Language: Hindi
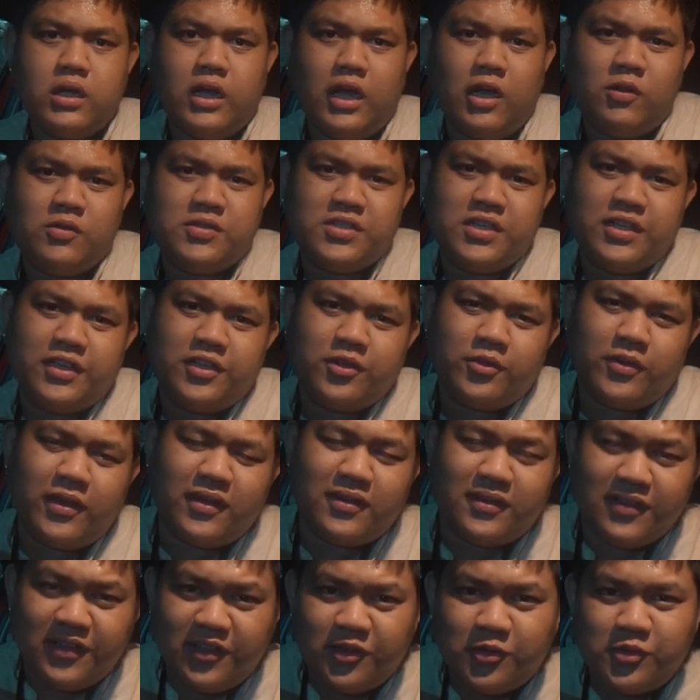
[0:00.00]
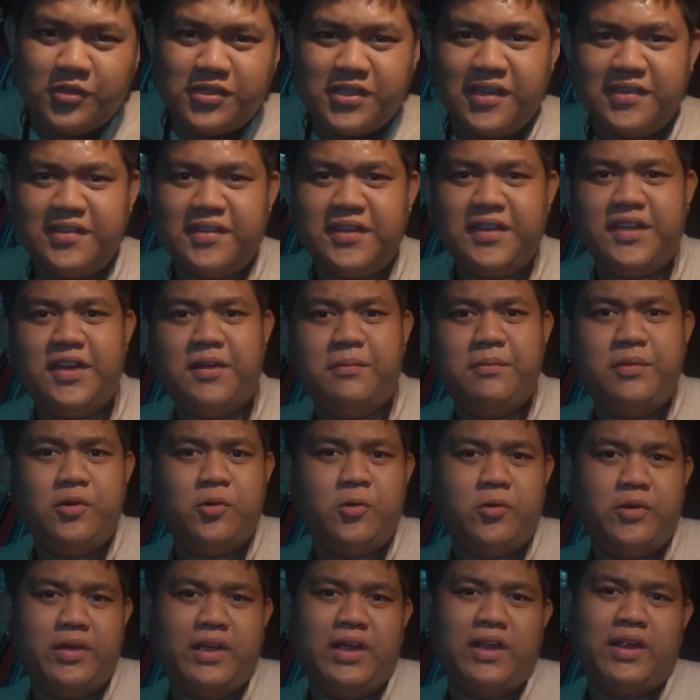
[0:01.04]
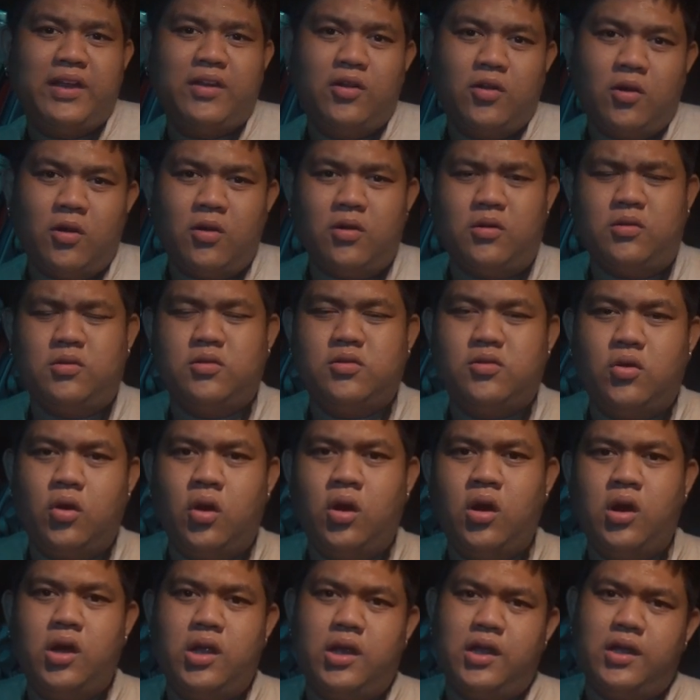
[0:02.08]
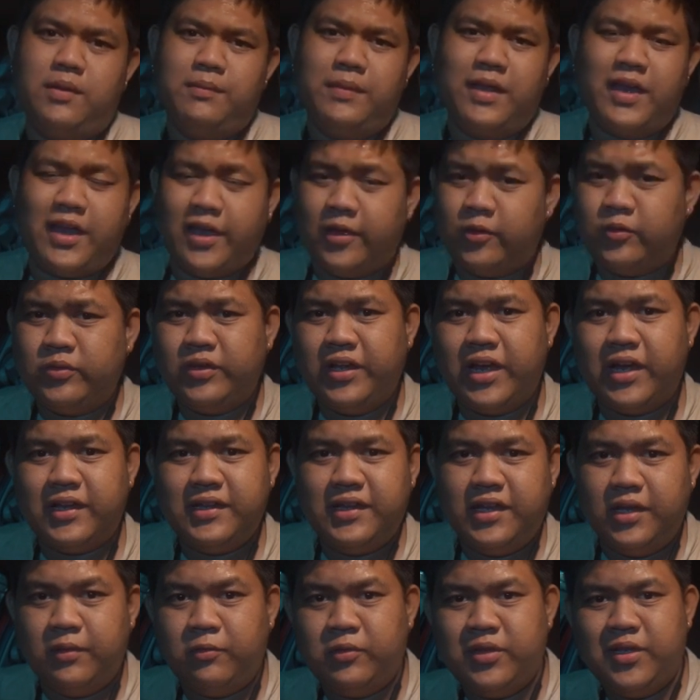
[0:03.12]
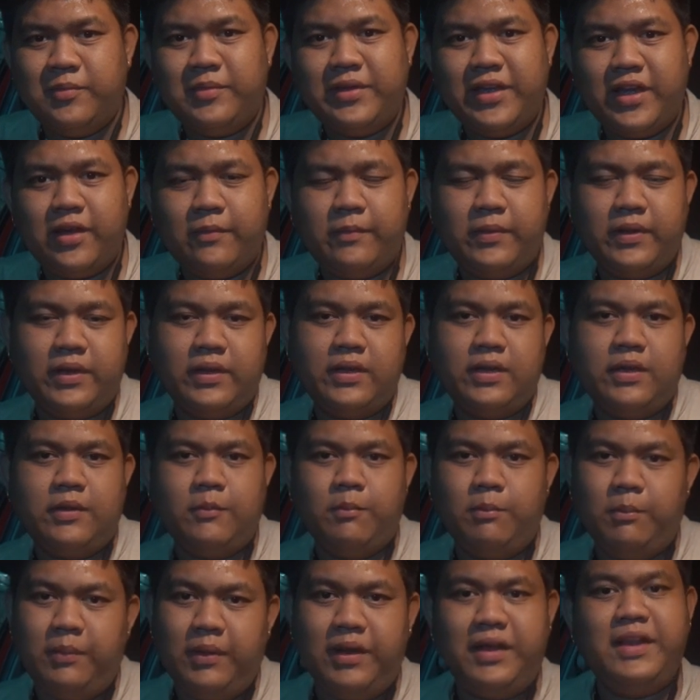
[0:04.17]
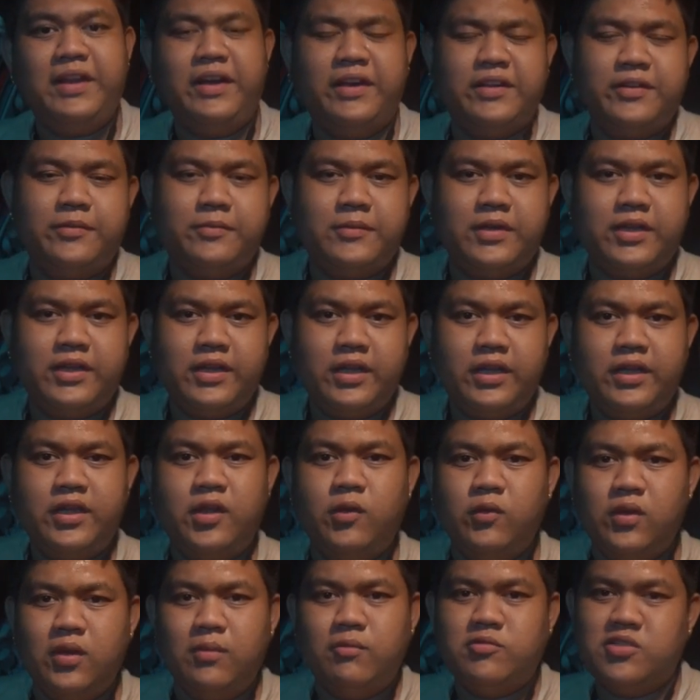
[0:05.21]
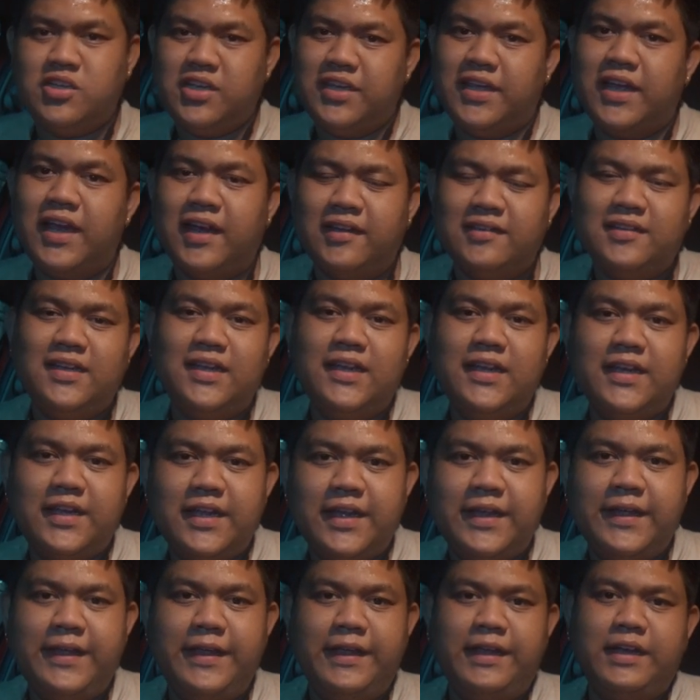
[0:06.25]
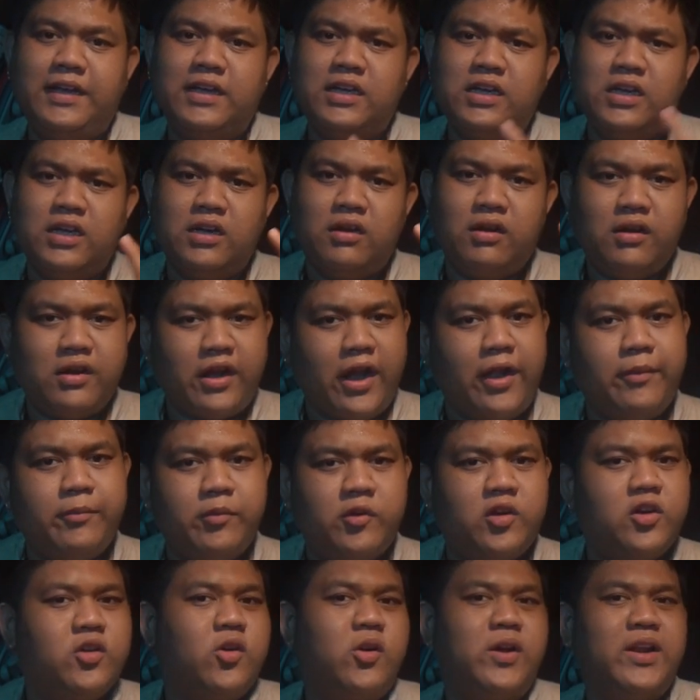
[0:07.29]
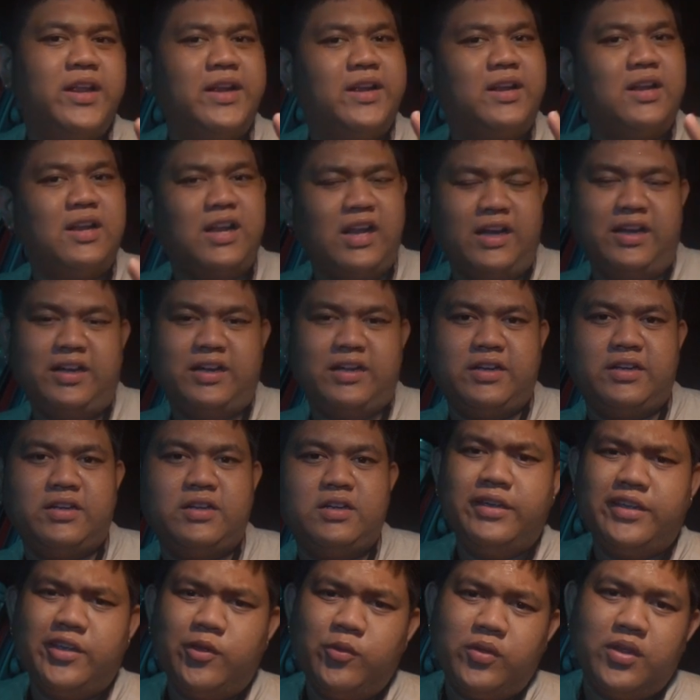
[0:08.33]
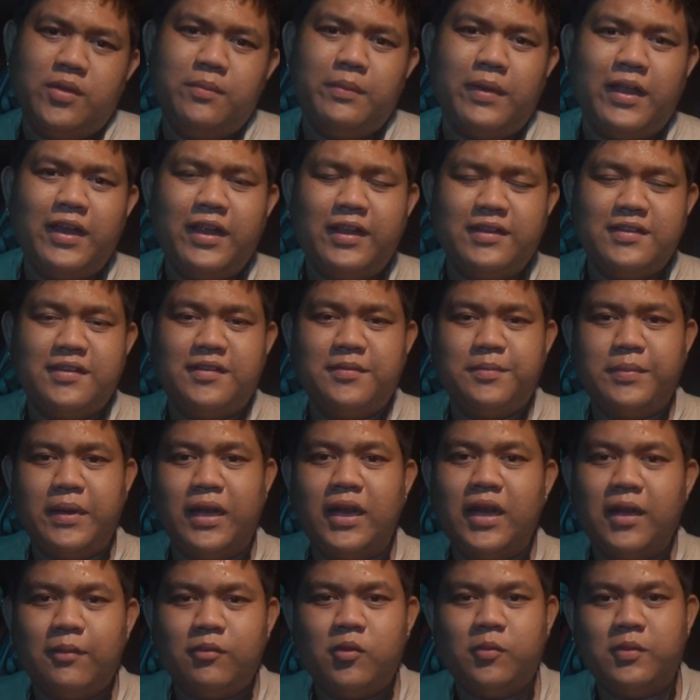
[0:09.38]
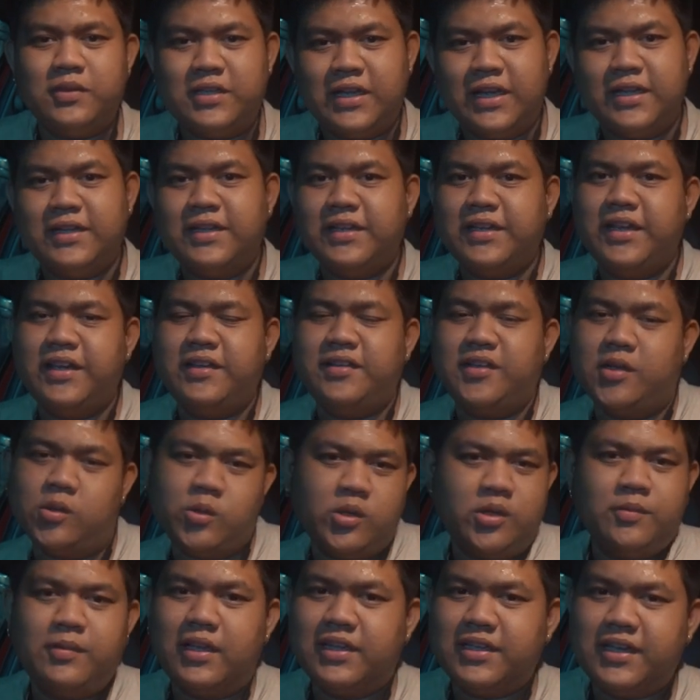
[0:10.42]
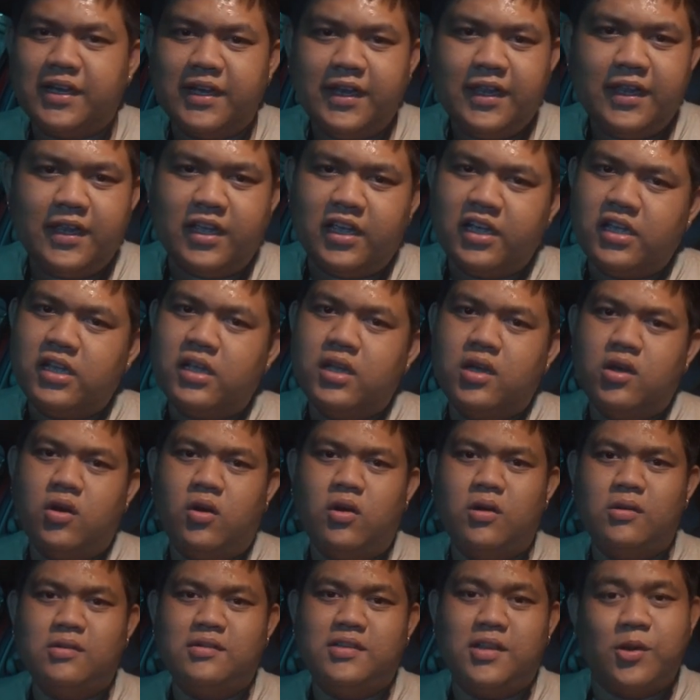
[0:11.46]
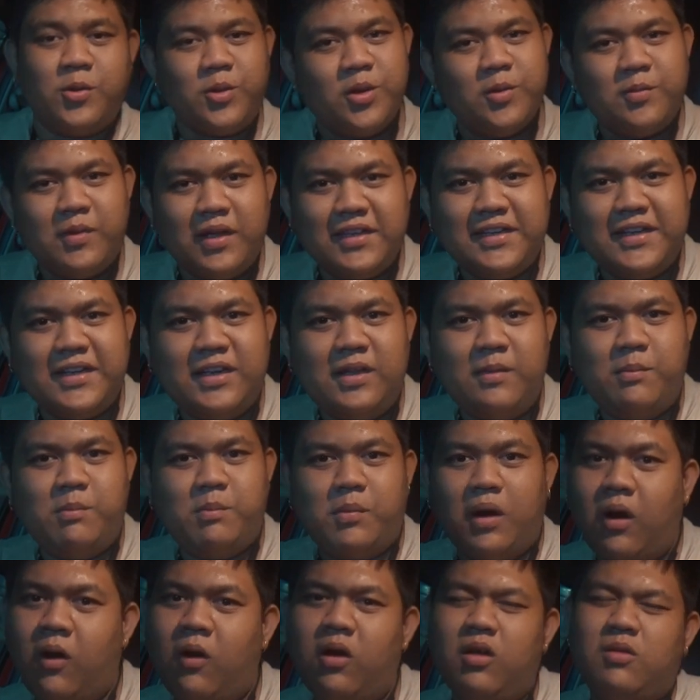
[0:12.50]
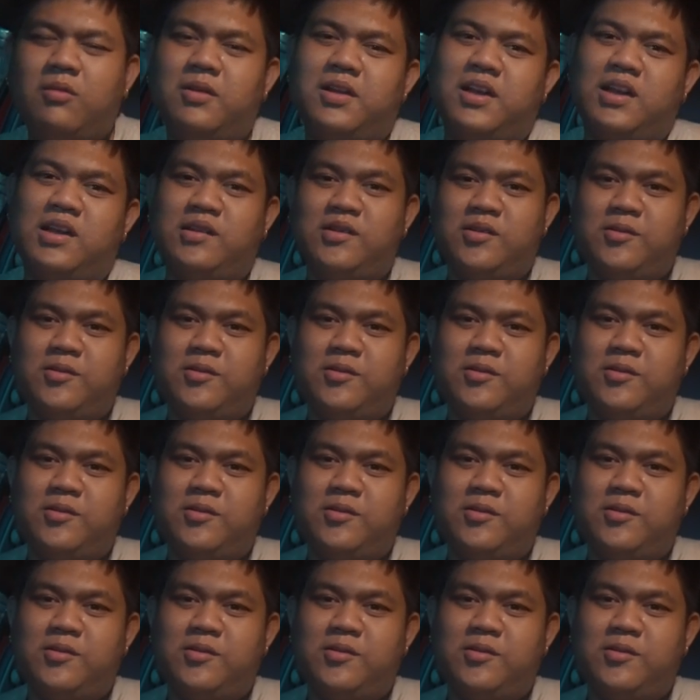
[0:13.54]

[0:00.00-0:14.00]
हेलो जी तो यार सीन्स कुछ ऐसा है कि अभी हो गया है नौ और मैं आया हूँ यहाँ देवदीप के यहाँ पे मीटिंग ख़त्म करके क्योंकि मुझे यहाँ से लेना है एक ट्राईपॉड और एक लाइट क्योंकि मैंने जैसे पहले आपको बताया था कि एक ज़रूरी बात करनी है और ज़रूरी बात के लिए माहौल बनाना